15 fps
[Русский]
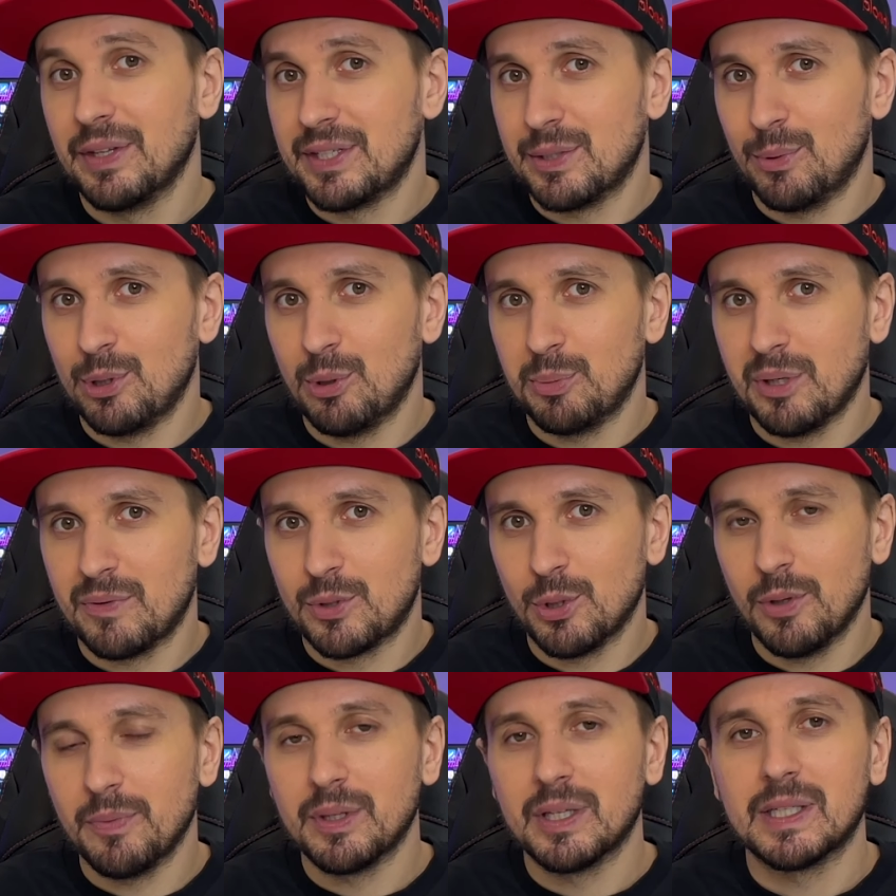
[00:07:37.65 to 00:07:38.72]
На сегодня у меня
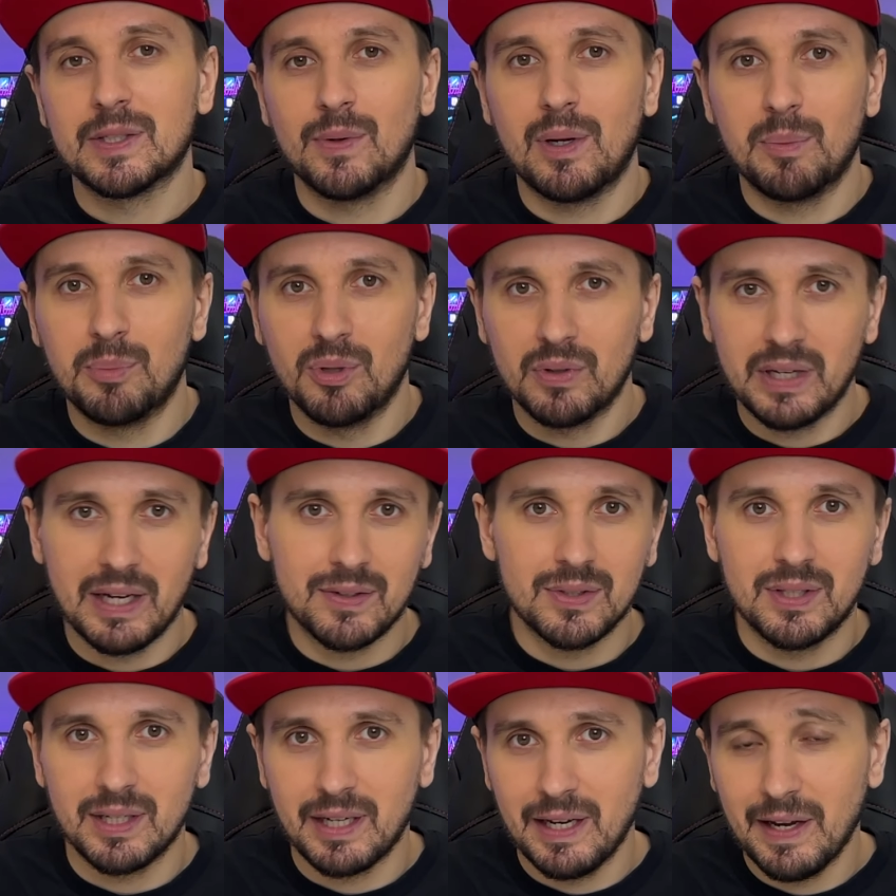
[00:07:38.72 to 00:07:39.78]
все. С вами был, как
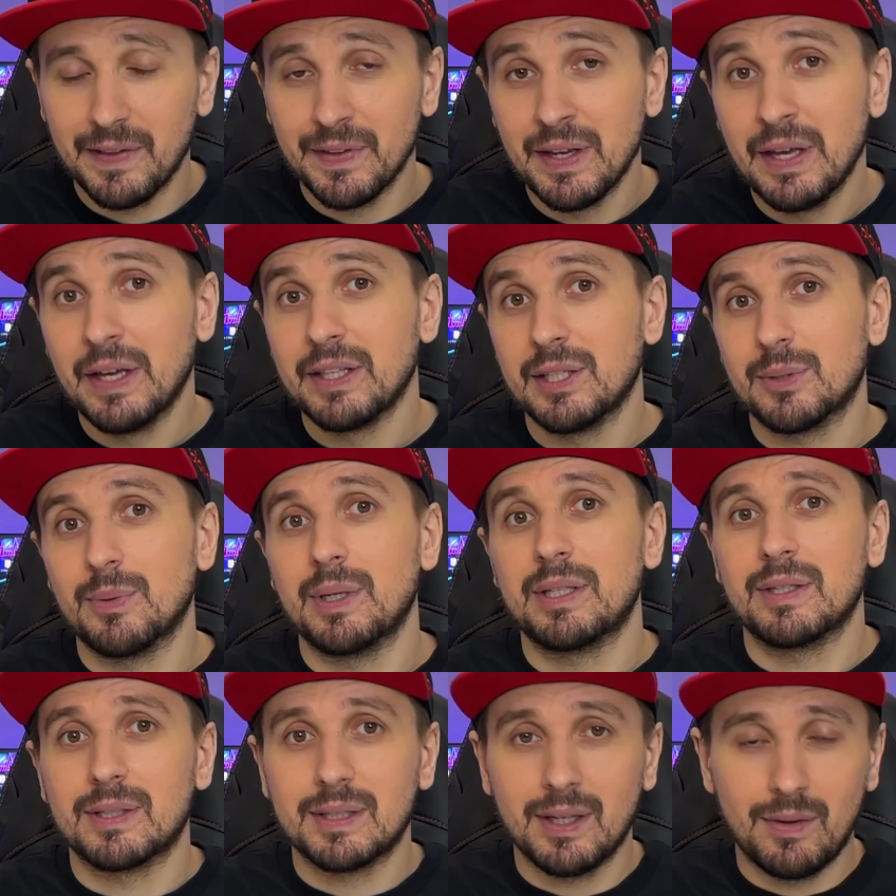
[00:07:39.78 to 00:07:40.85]
всегда, Колян. Не
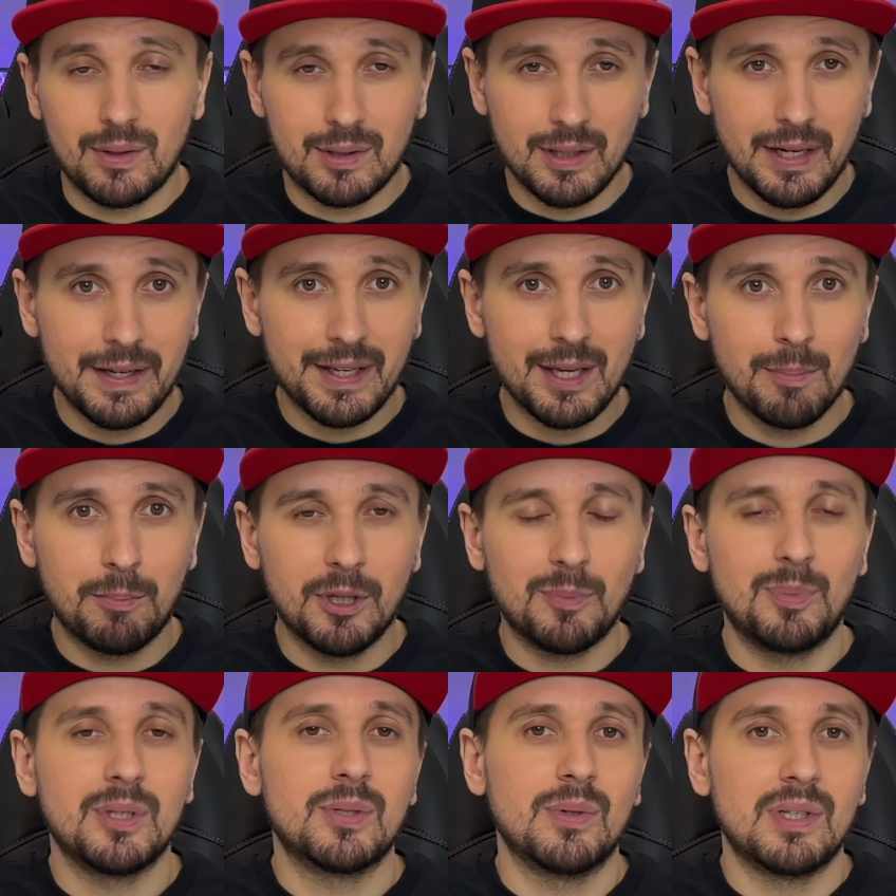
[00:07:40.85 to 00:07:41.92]
забывайте ставить лайки,
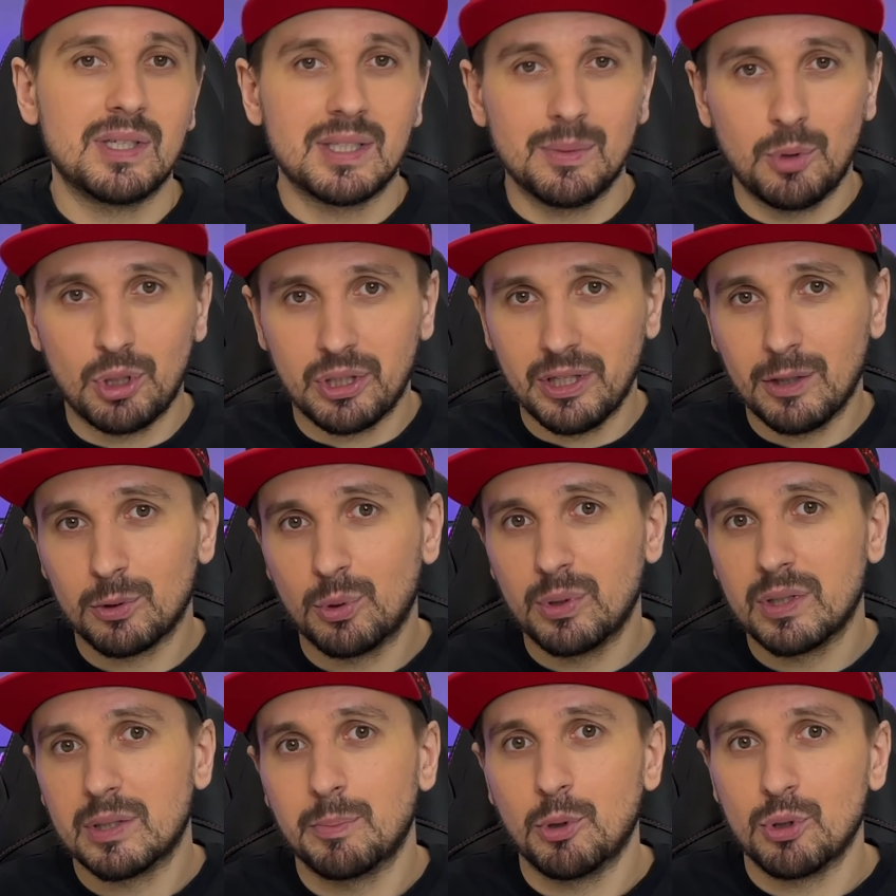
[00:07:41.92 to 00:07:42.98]
подписывайтесь на мой канал, кто
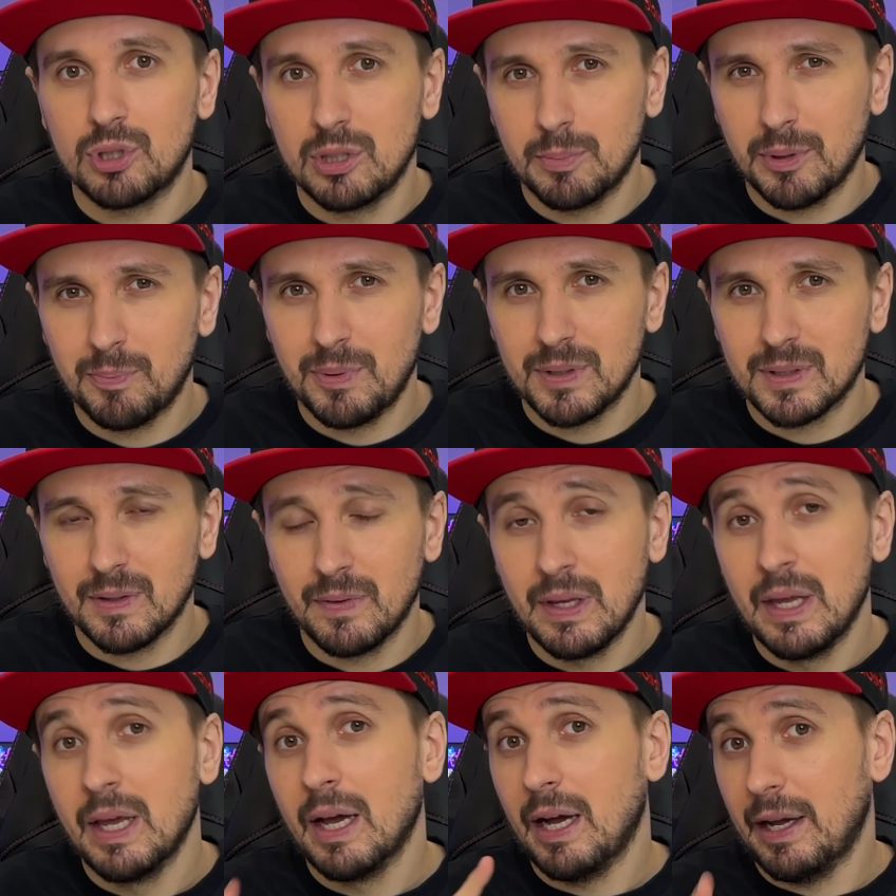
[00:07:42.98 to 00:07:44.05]
до сих пор еще не подписан.
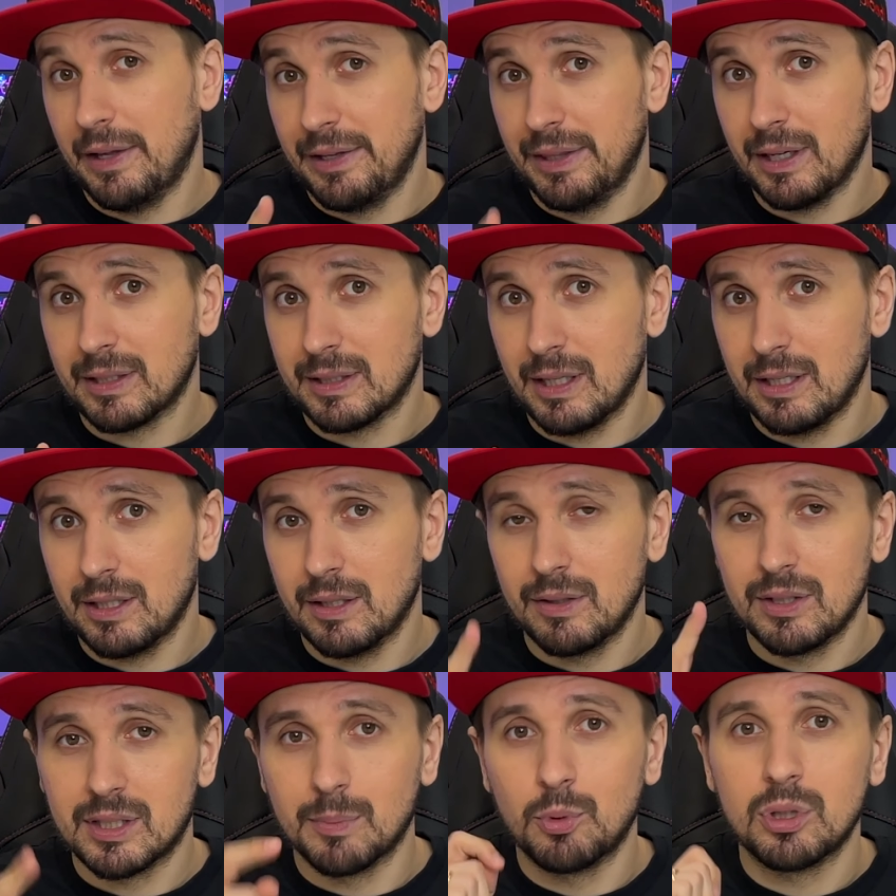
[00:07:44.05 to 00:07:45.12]
А, и да, кстати,
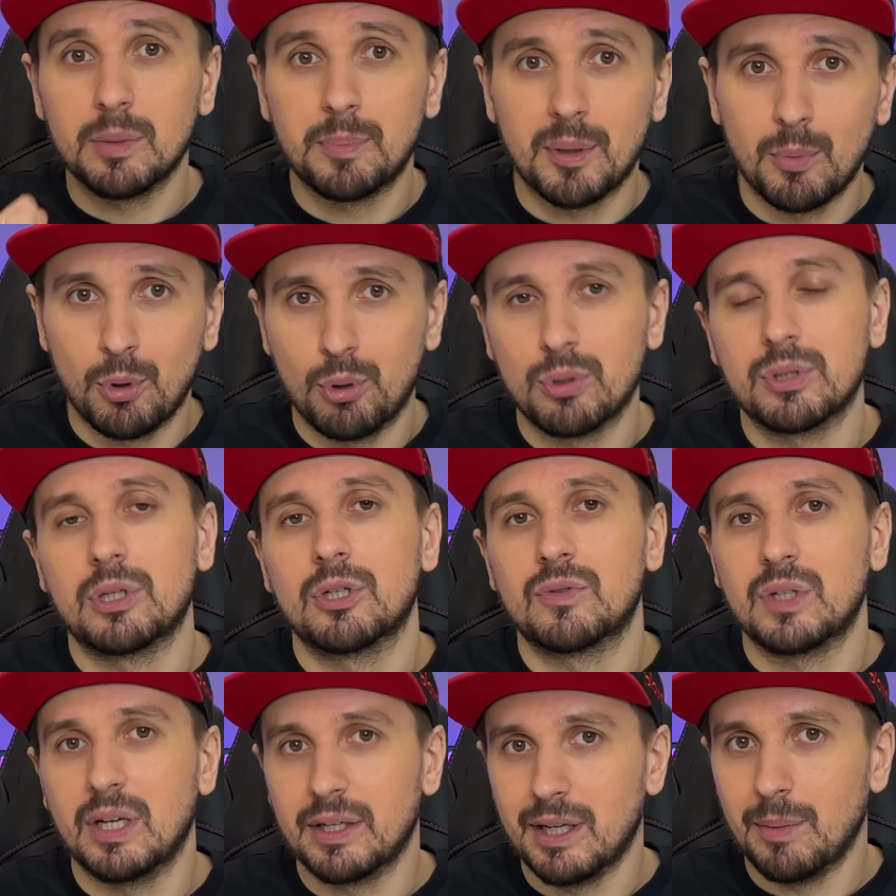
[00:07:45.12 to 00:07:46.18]
не забудьте про мой розыгрыш
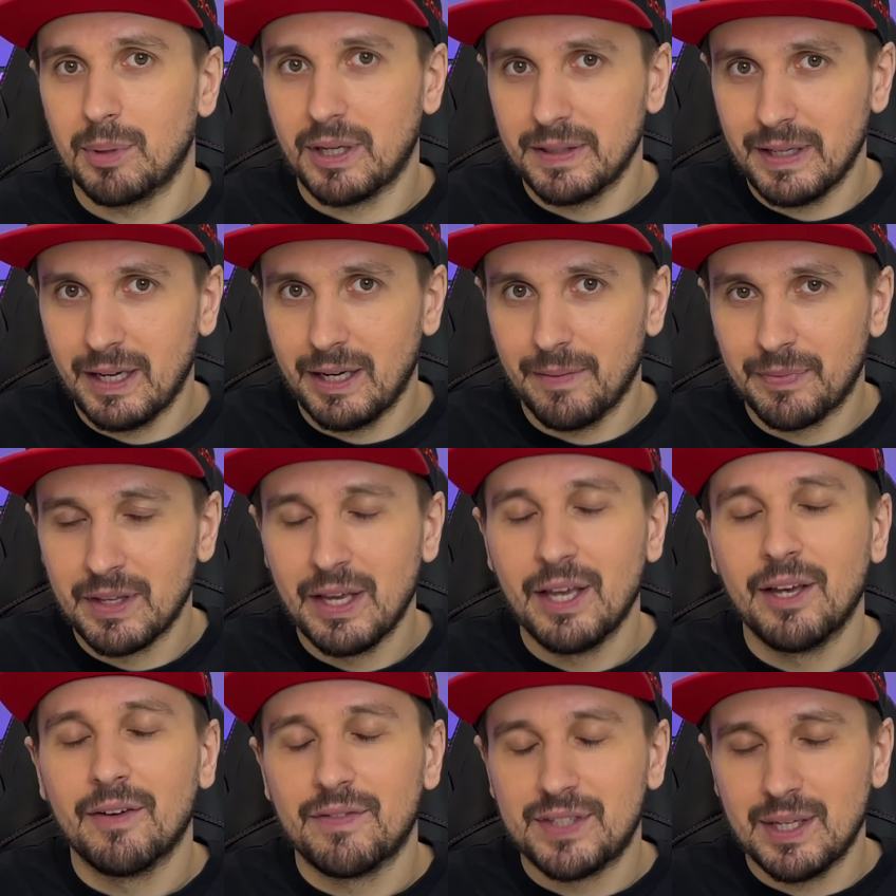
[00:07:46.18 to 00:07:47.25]
в телеграм-канале.
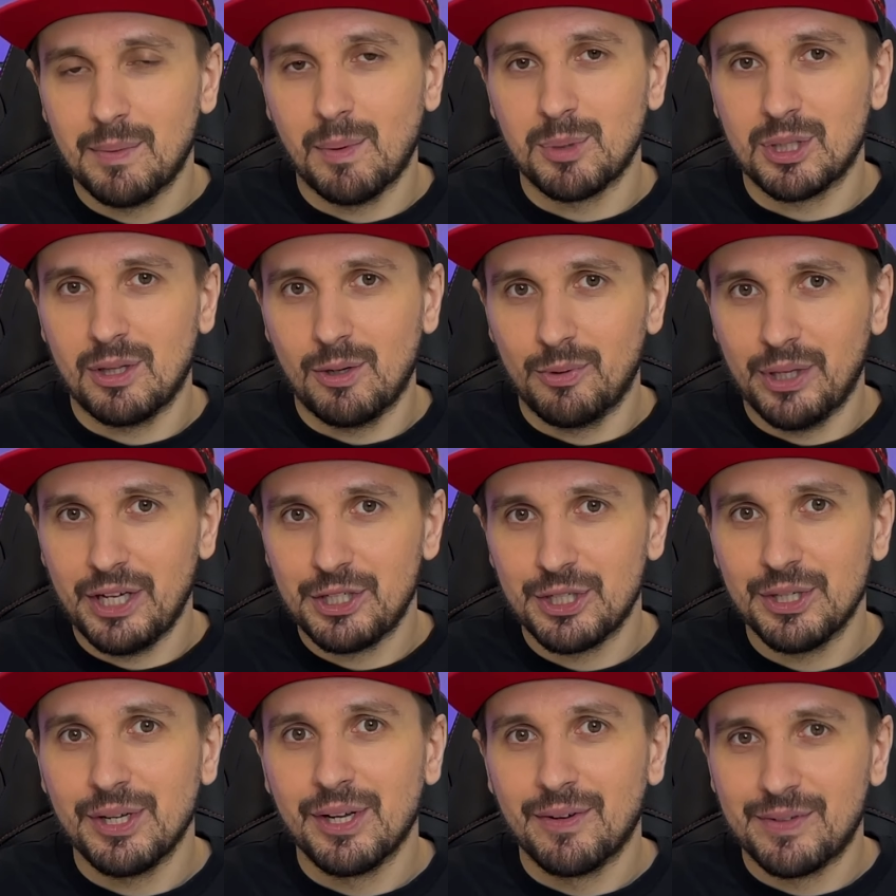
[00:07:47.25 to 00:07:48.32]
Всем вам желаю
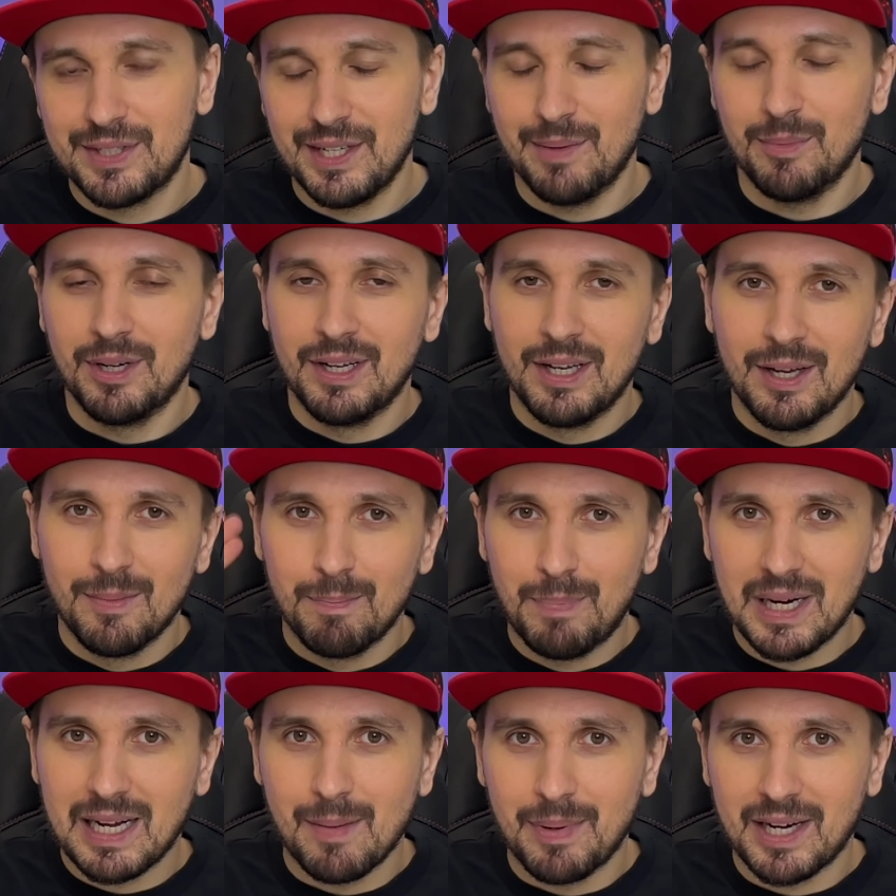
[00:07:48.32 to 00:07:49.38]
удачи, всем
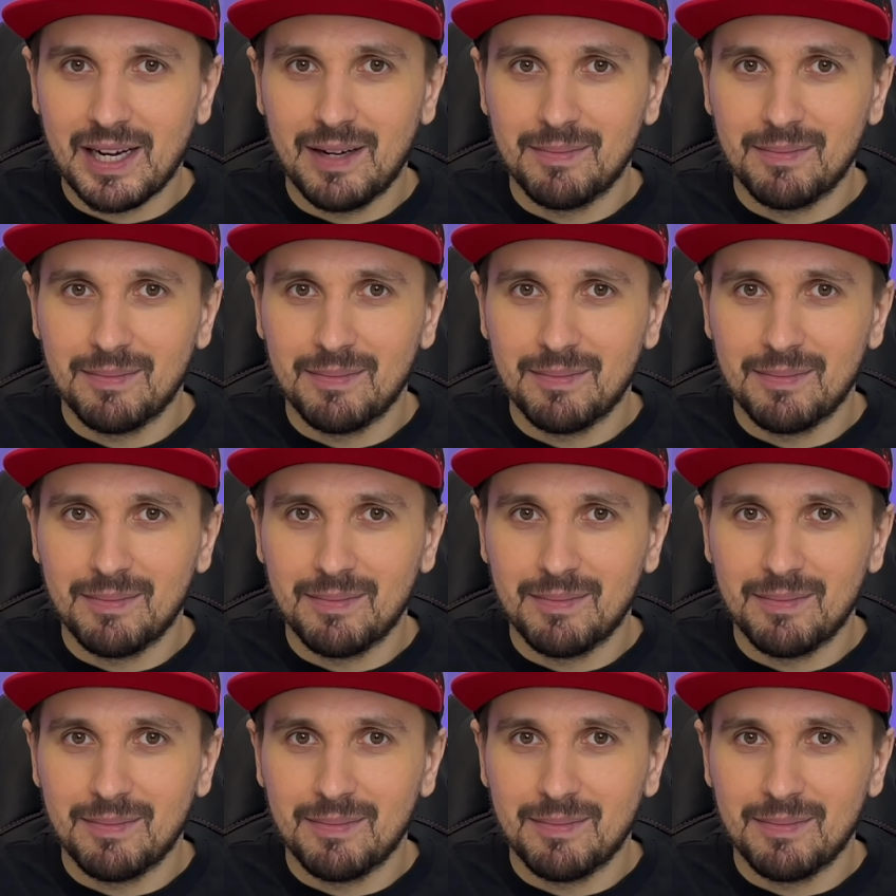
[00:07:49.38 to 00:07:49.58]
пока-пока.